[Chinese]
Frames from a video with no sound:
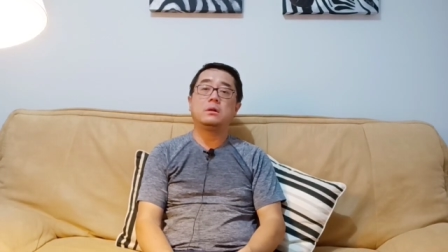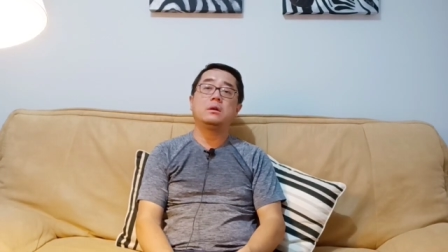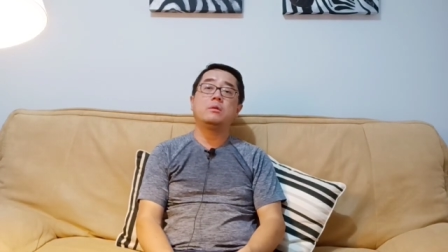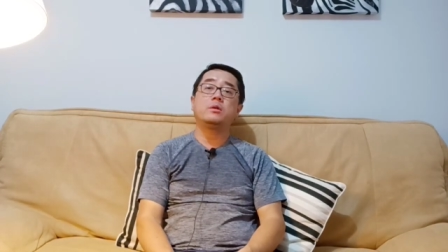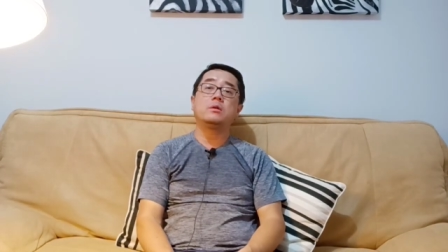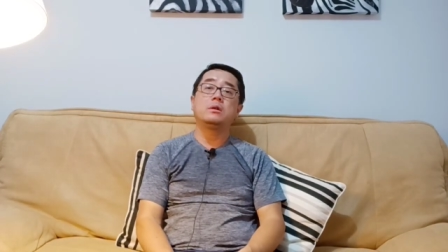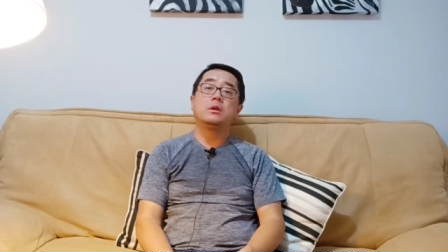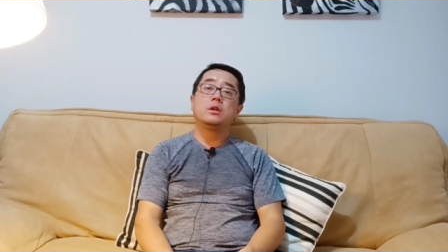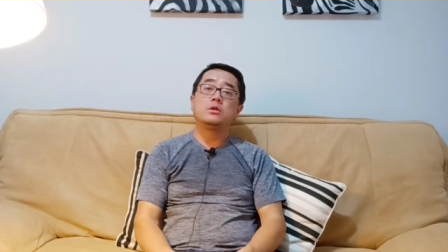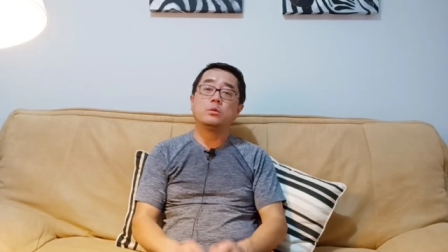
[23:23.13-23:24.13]
奥密克戎
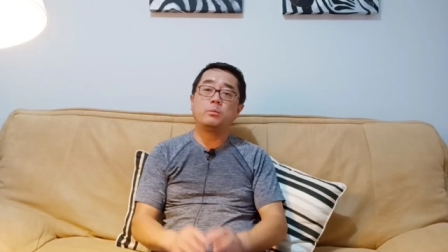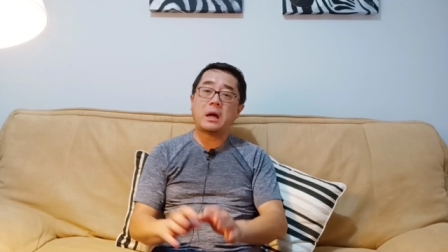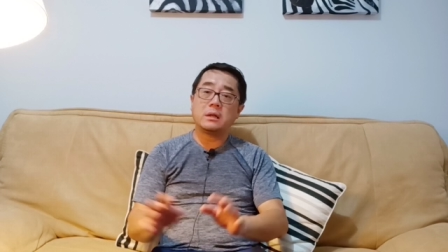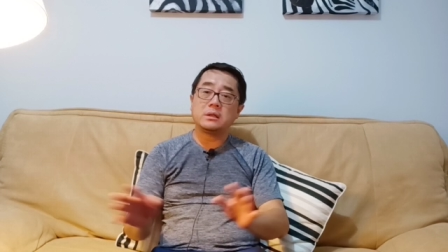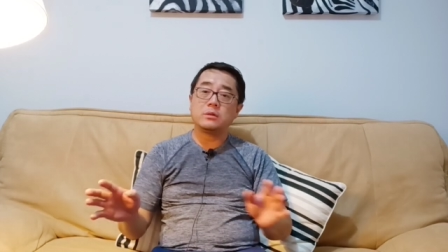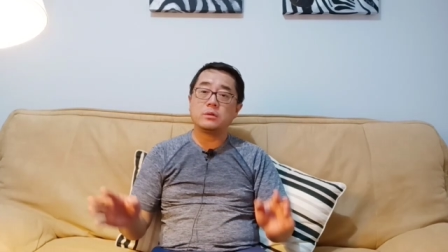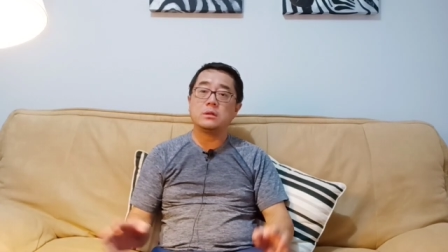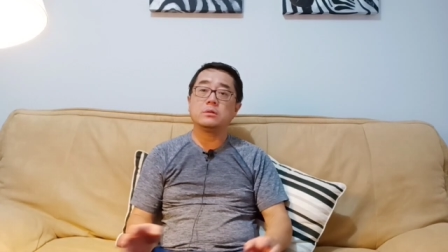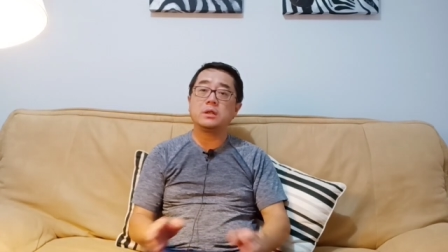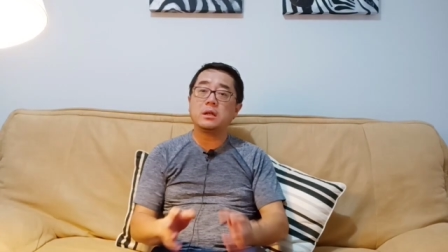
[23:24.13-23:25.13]
就霸占了全
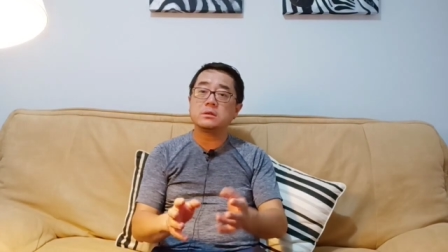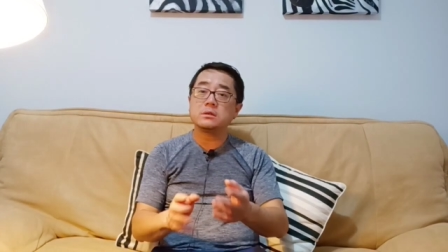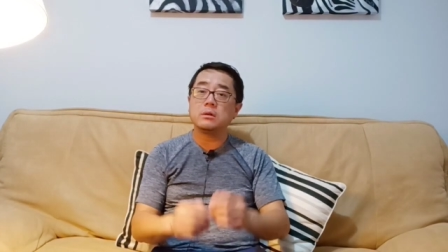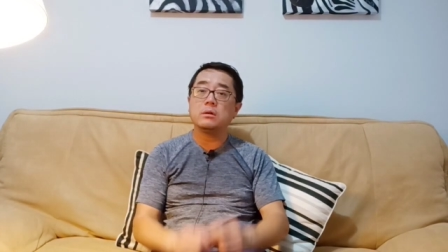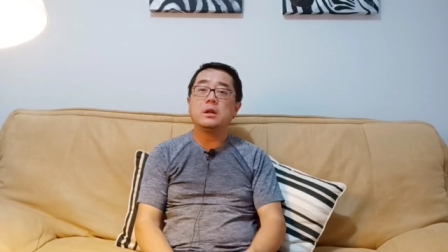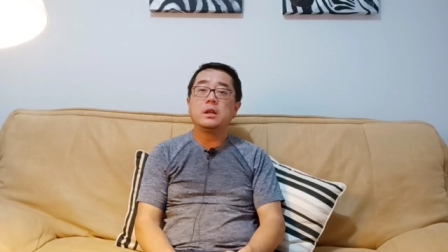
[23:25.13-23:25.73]
球。这个时候，